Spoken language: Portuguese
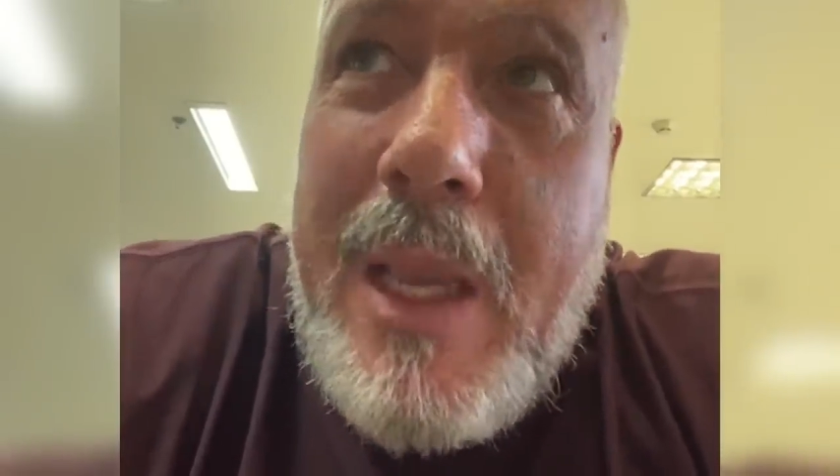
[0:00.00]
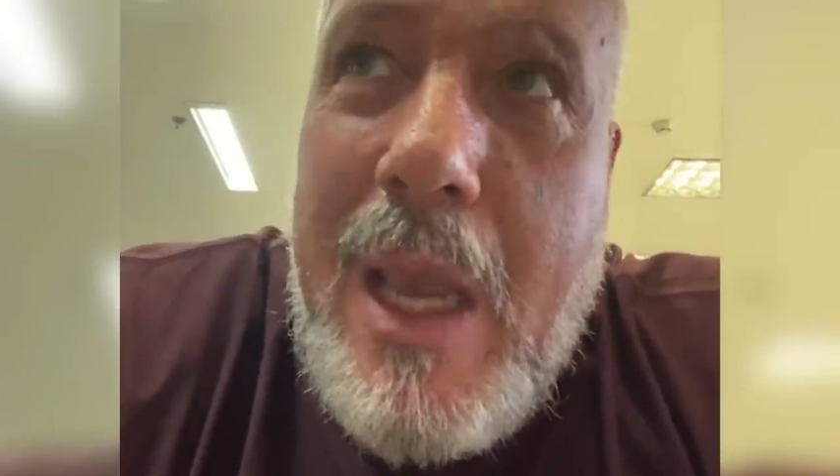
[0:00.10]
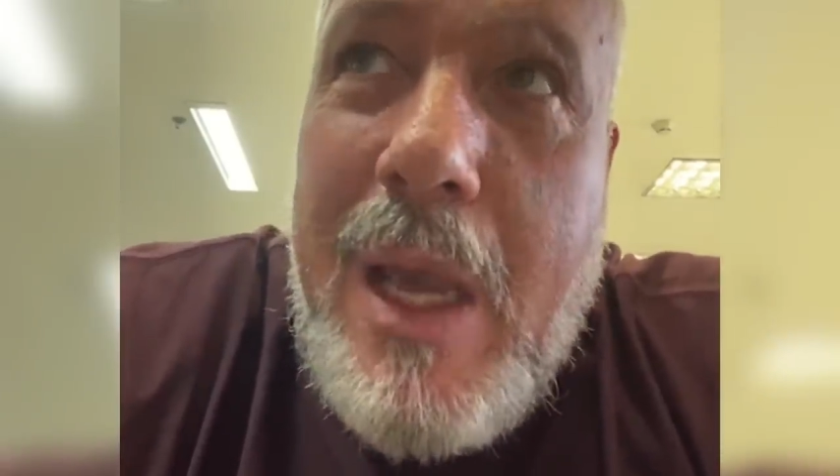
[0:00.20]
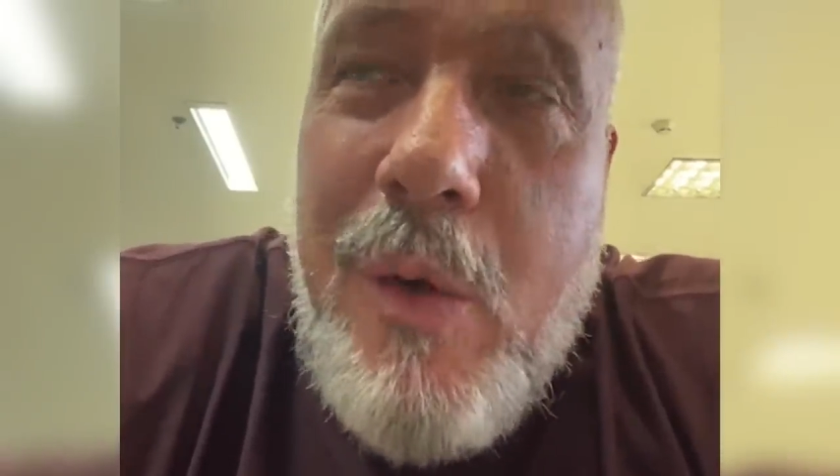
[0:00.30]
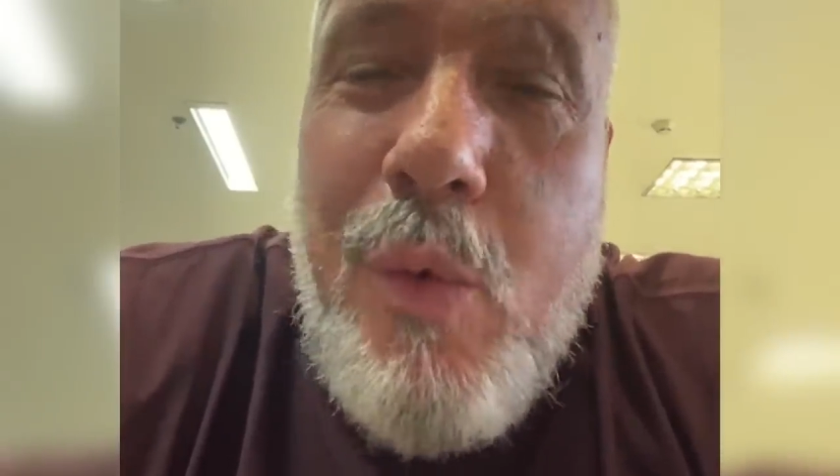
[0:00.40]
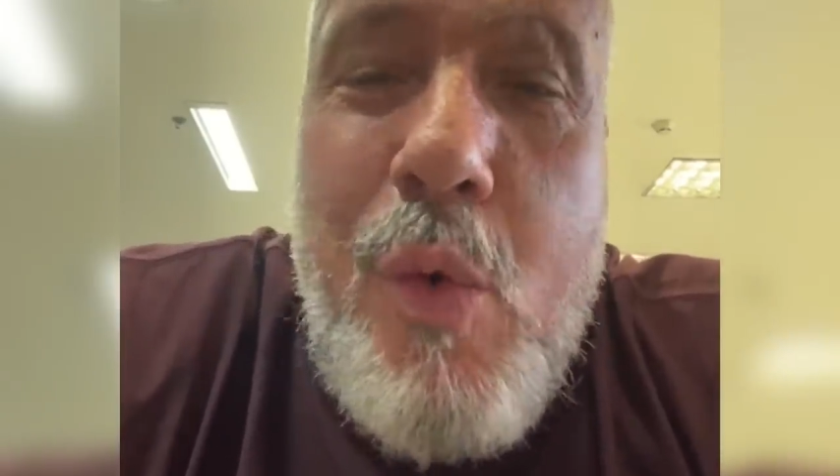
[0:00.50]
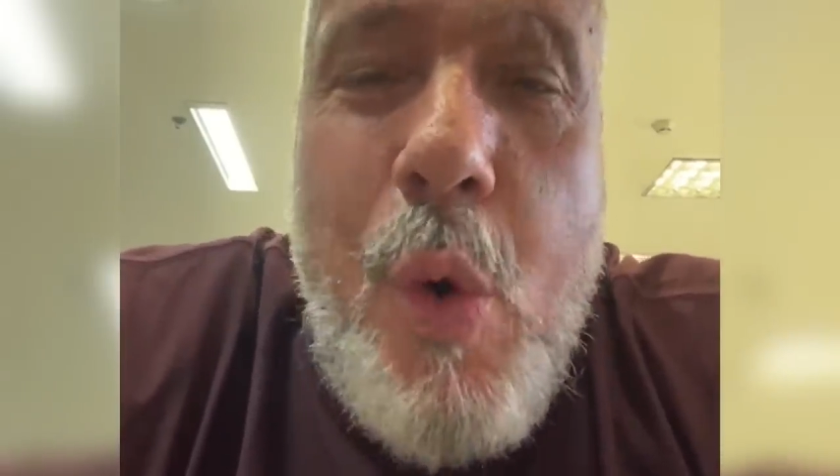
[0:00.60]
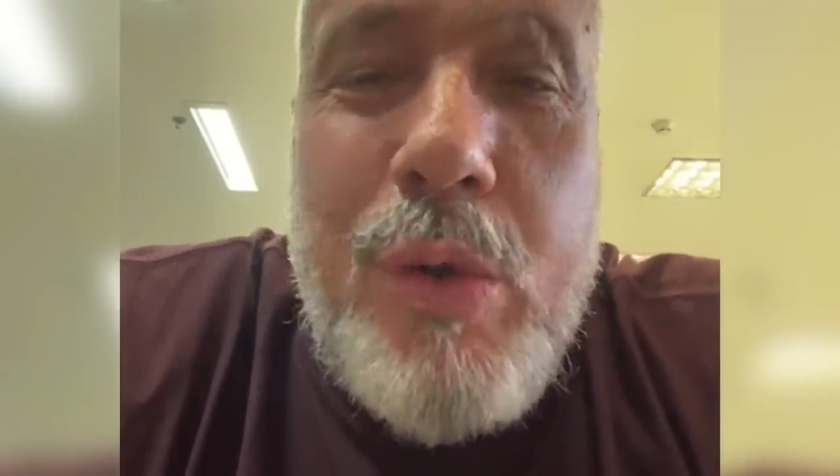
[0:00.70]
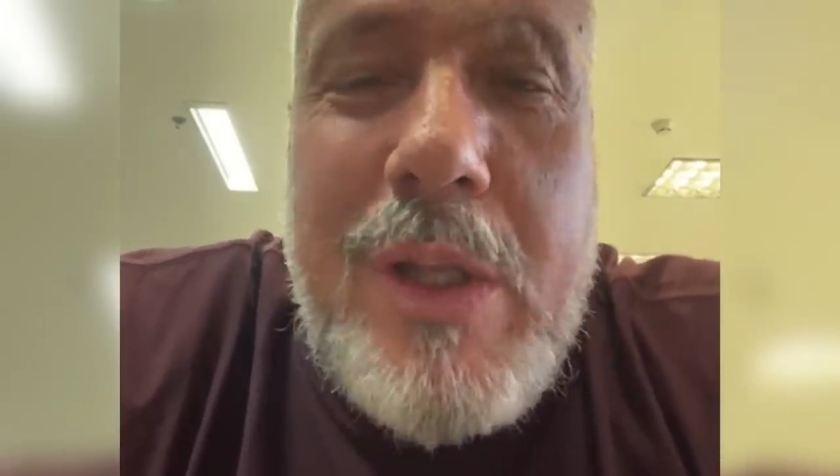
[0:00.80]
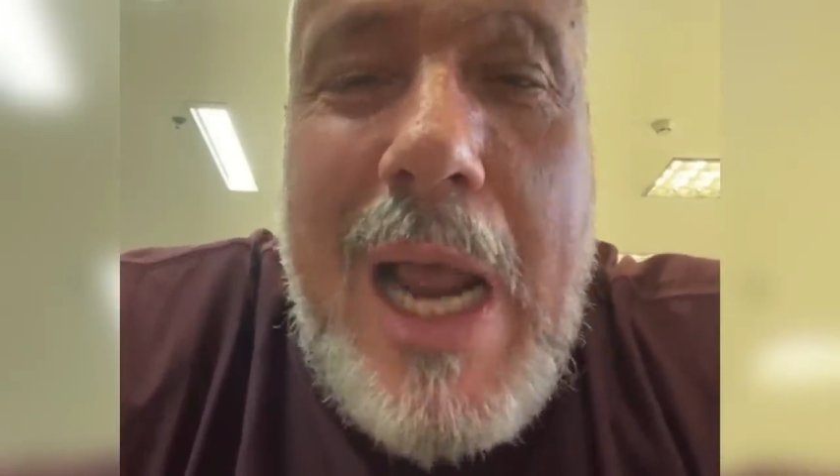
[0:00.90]
é, um
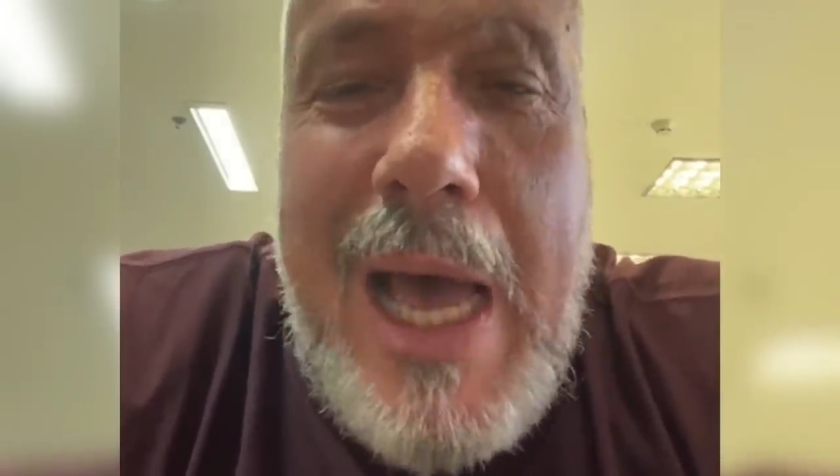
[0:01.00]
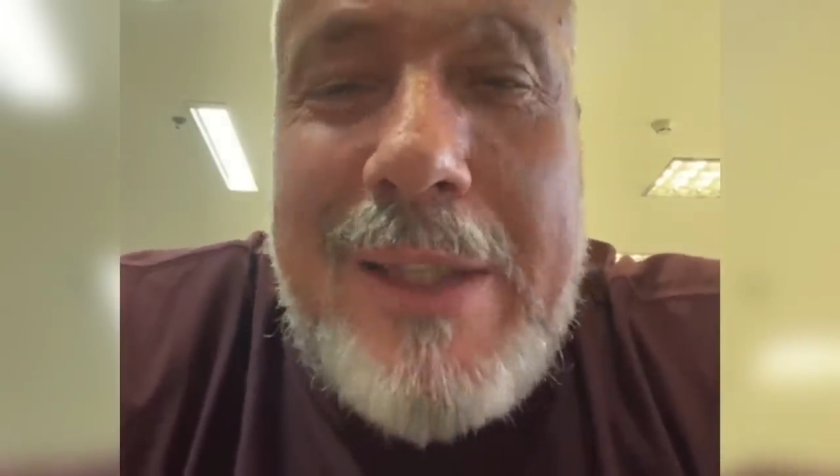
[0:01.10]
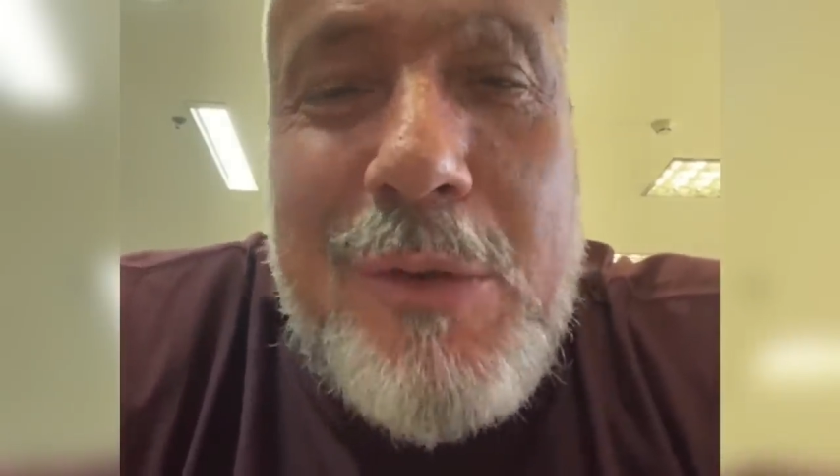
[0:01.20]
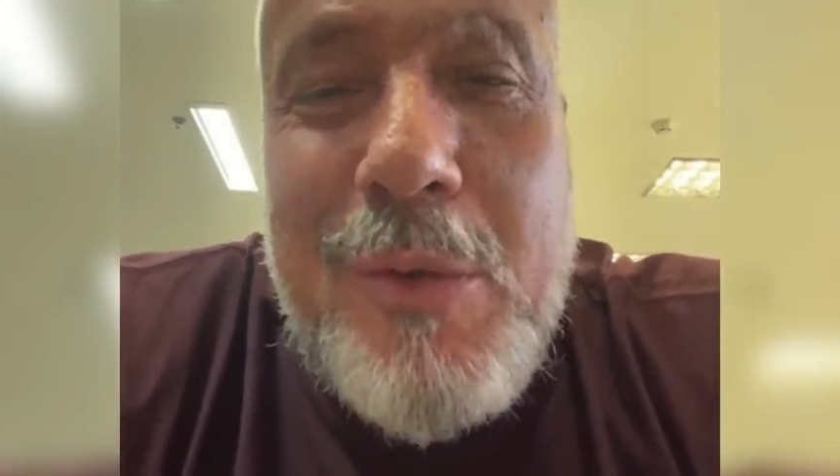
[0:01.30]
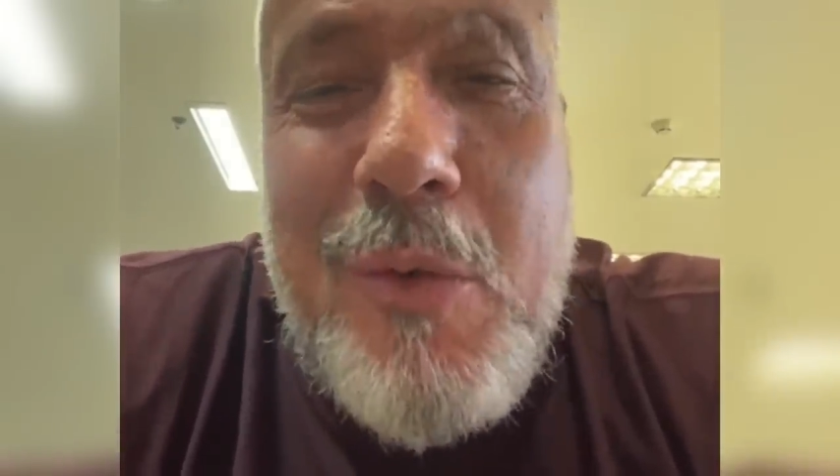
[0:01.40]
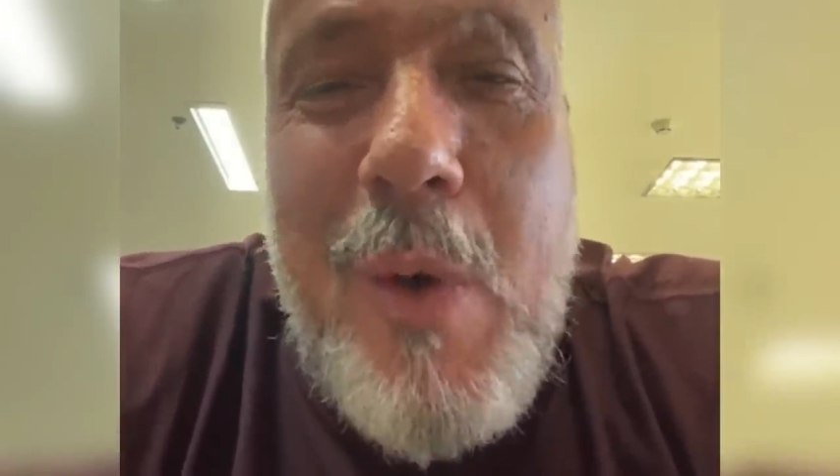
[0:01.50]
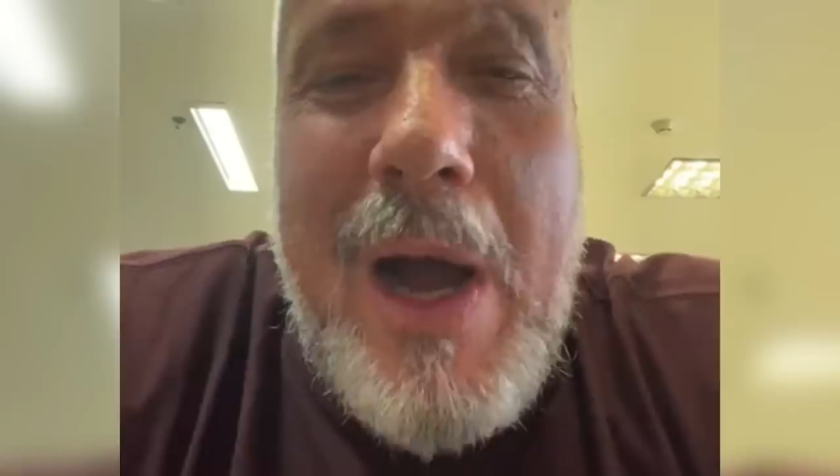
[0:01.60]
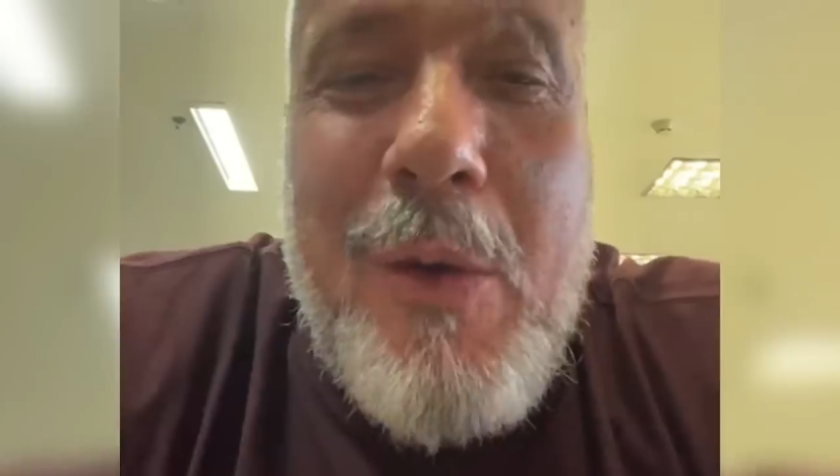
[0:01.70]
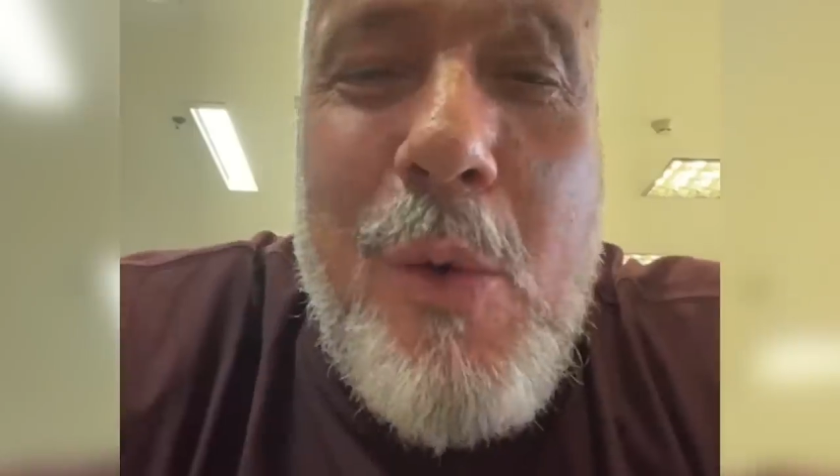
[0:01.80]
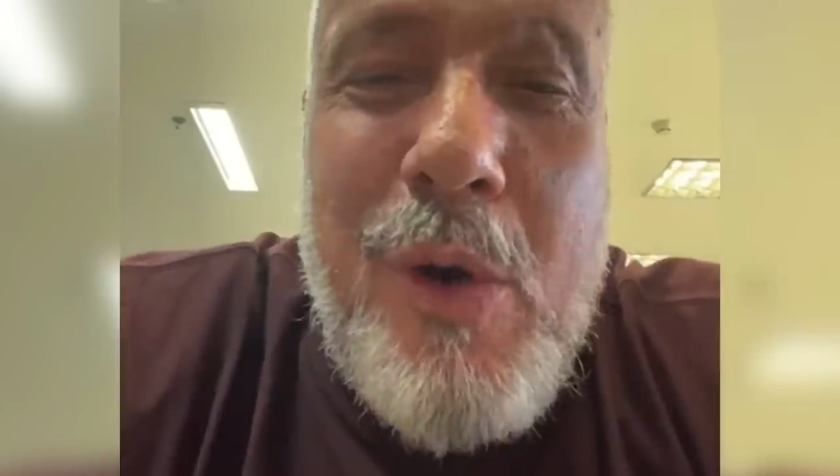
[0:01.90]
contrato, um
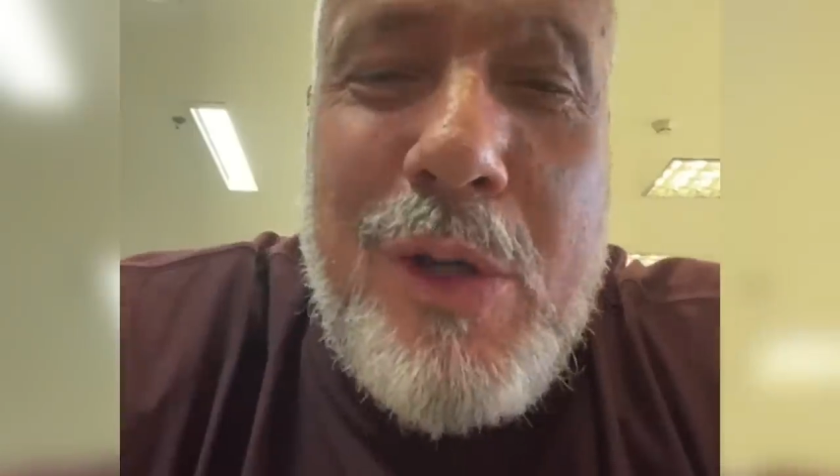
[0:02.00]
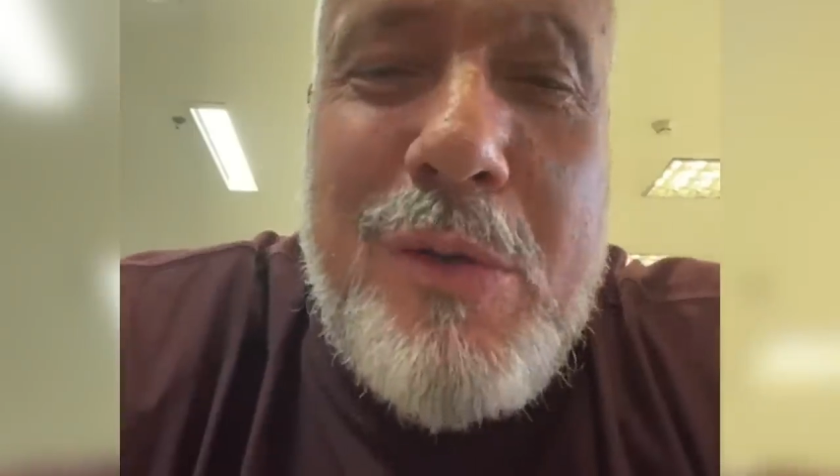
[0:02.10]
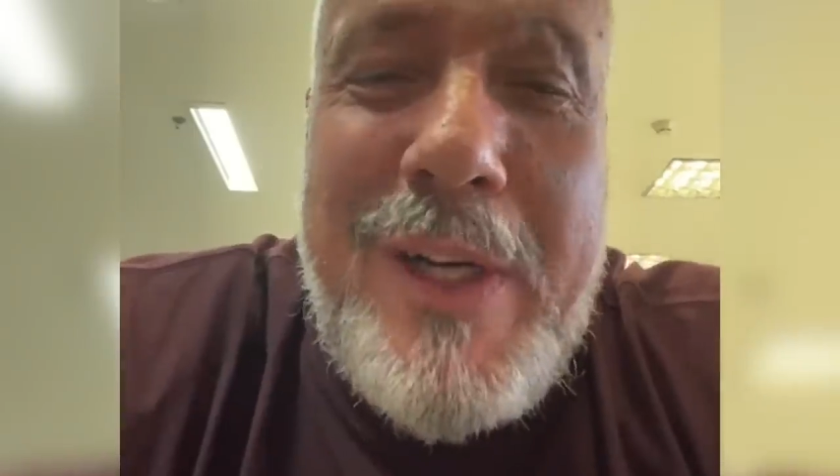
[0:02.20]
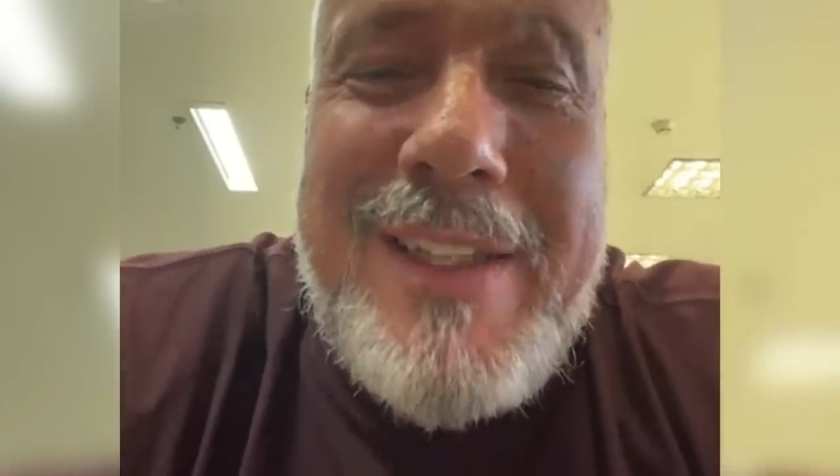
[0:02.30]
acordo,